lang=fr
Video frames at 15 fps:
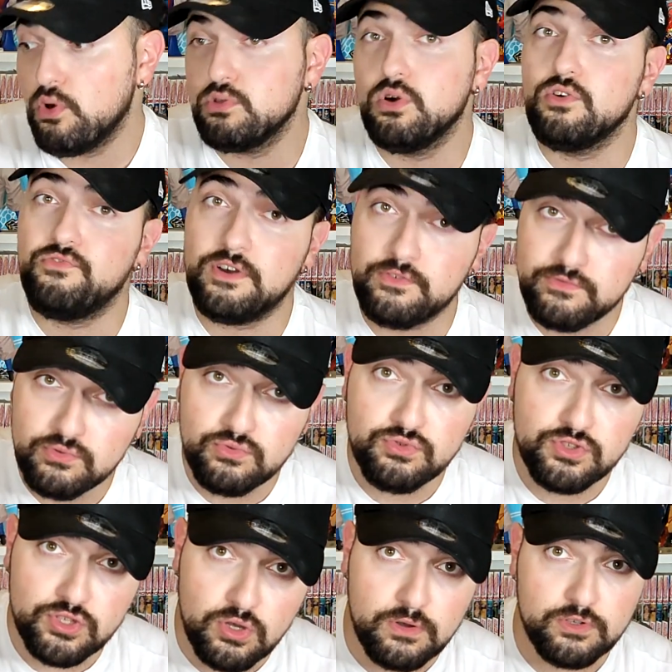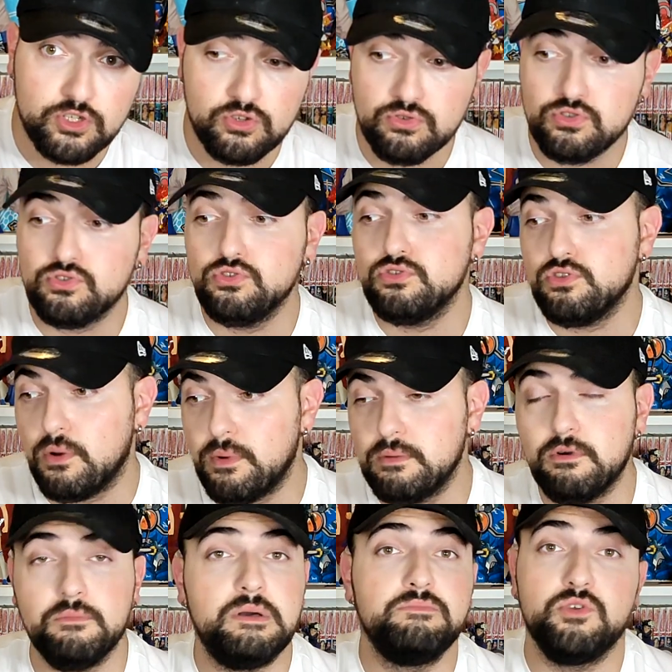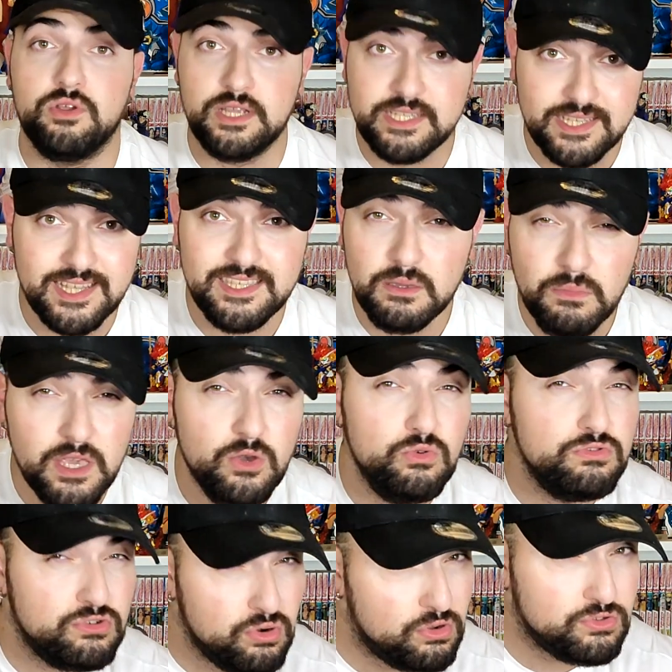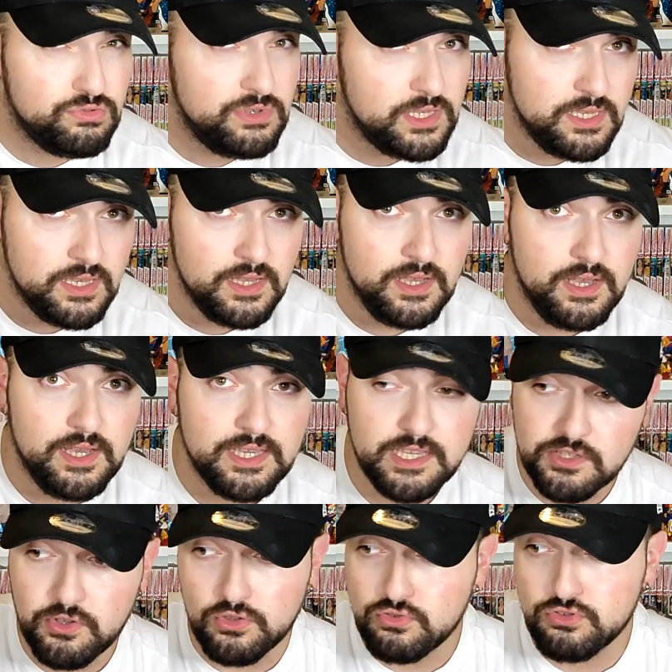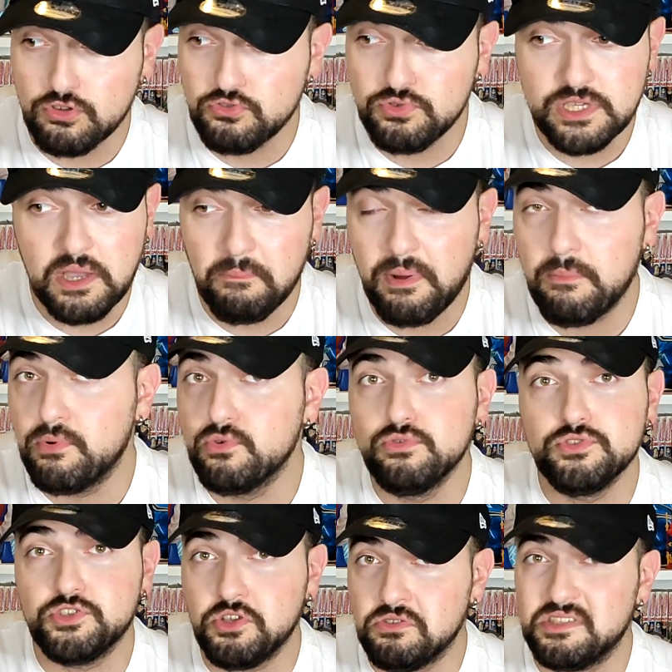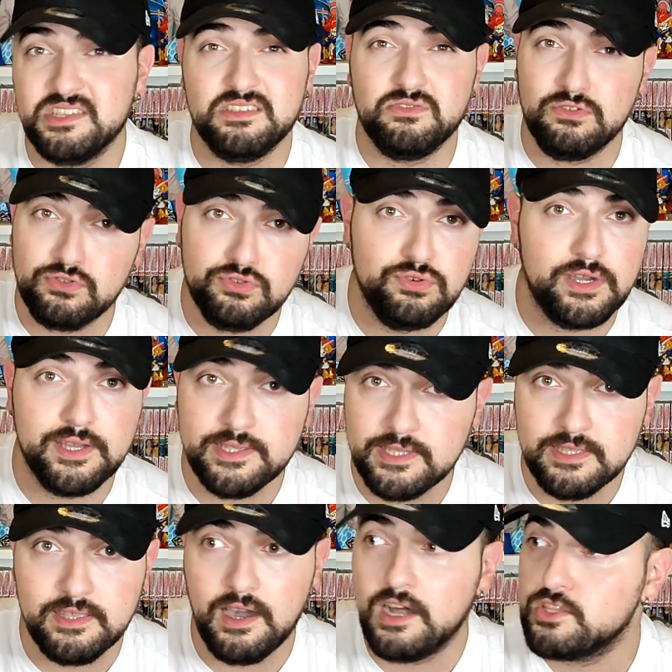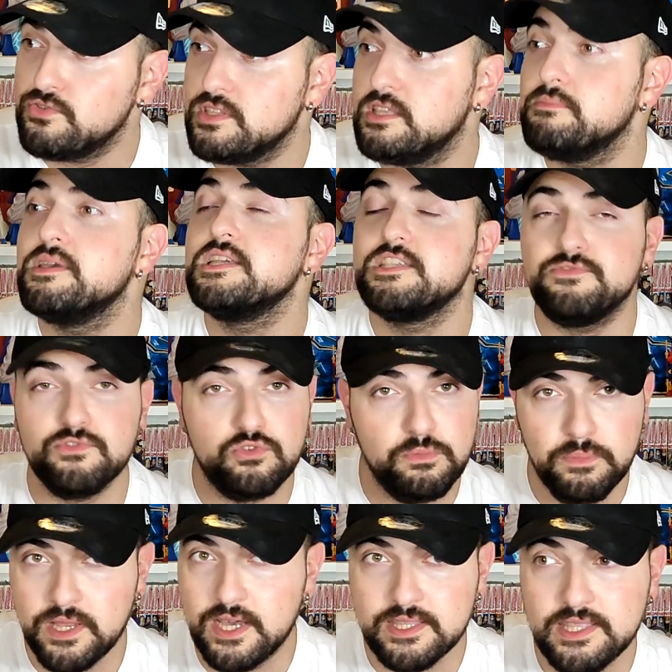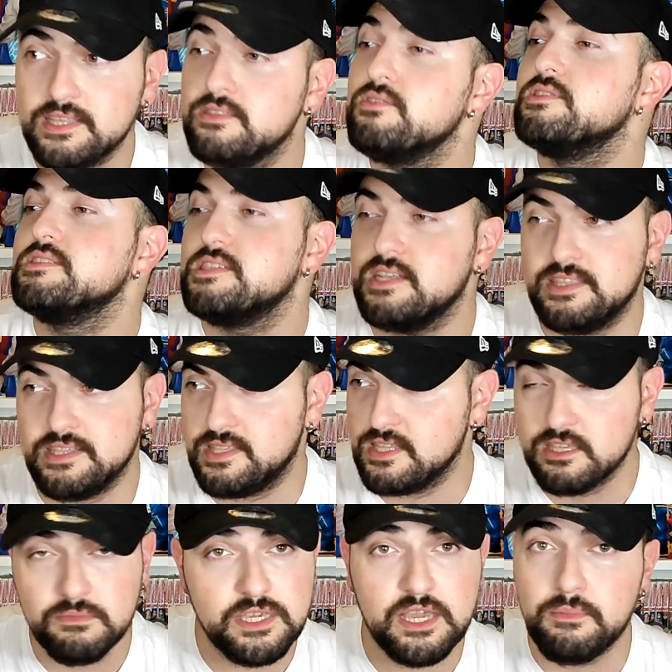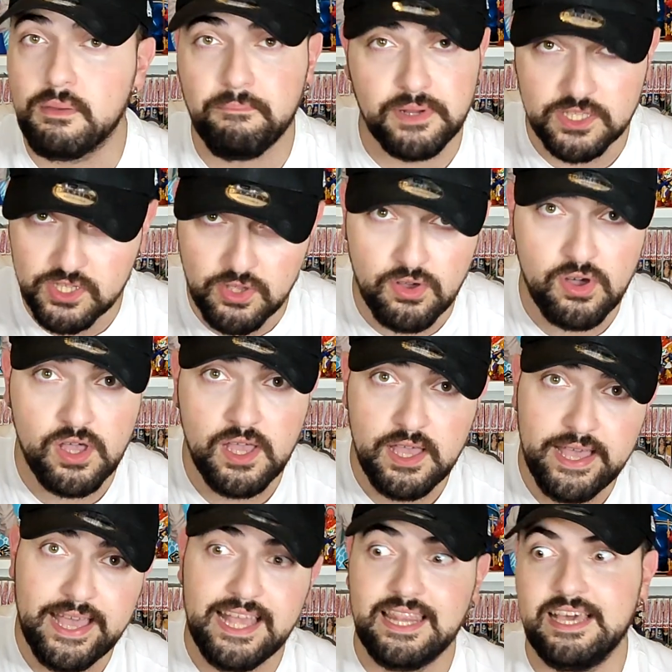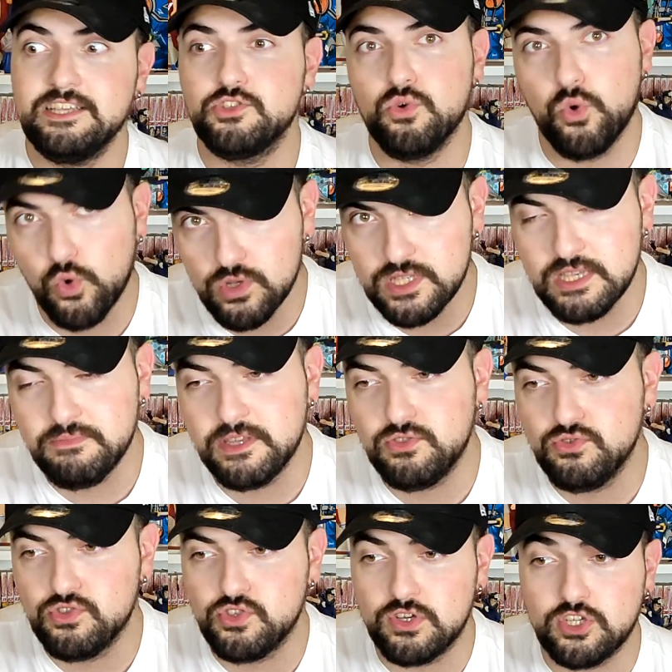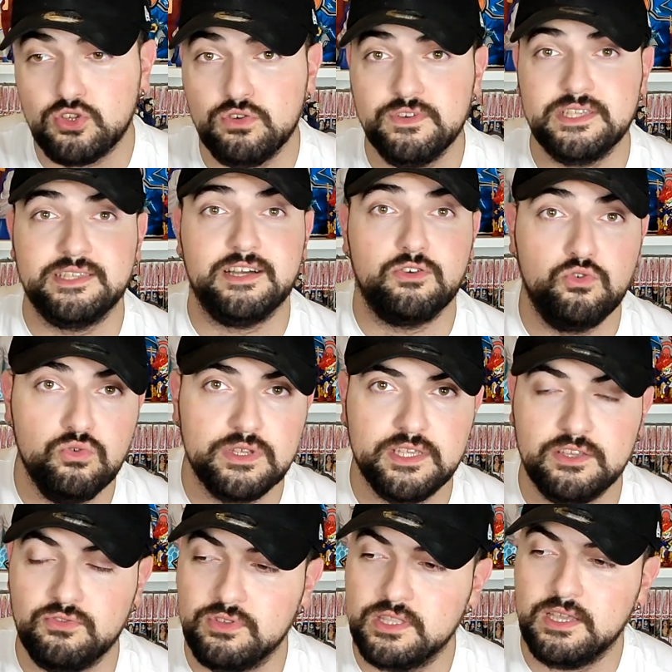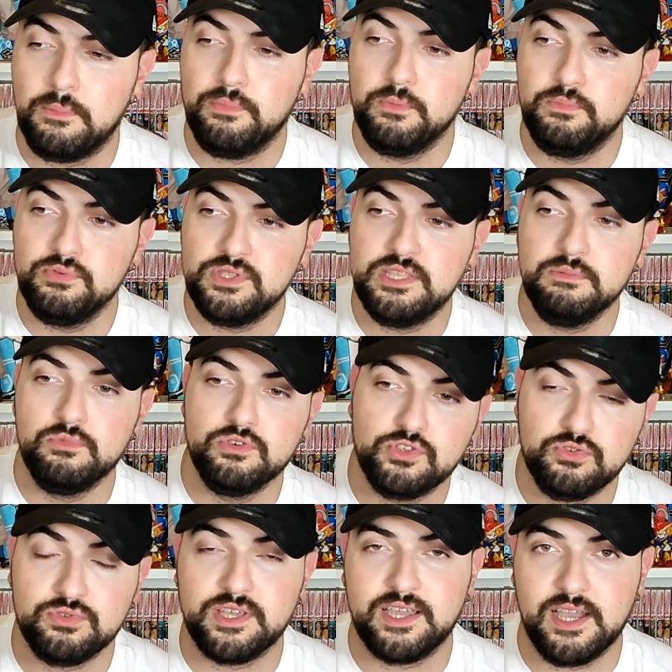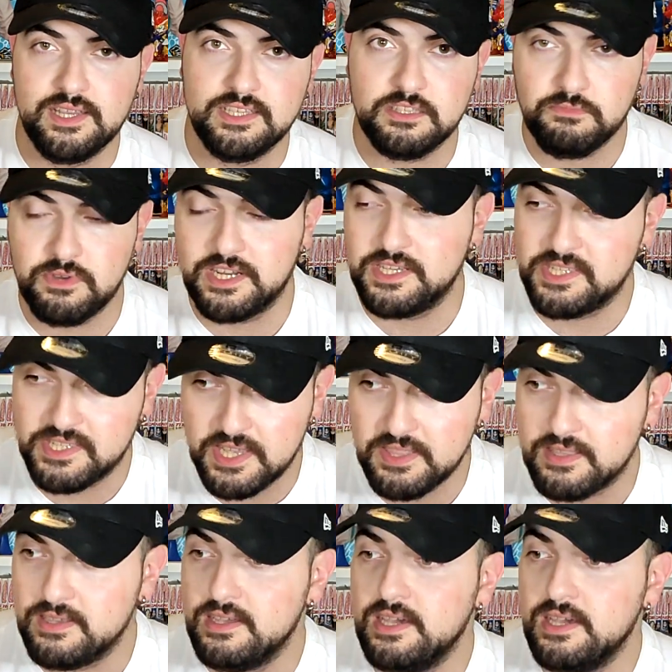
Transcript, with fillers: on a enfin vu du sang, chose que normalement, même dans les animés aujourd'hui, qui sortent aujourd'hui, il n'y a pas beaucoup de sang, c'est censuré, etc. Tu vois, des mecs qui se font couper la tête dans certains animés, il n'y a même pas de sang. Là, ils ont osé mettre du sang et je trouvais ça cool, ça donnait un peu plus d'émotion, de réalisme à la scène.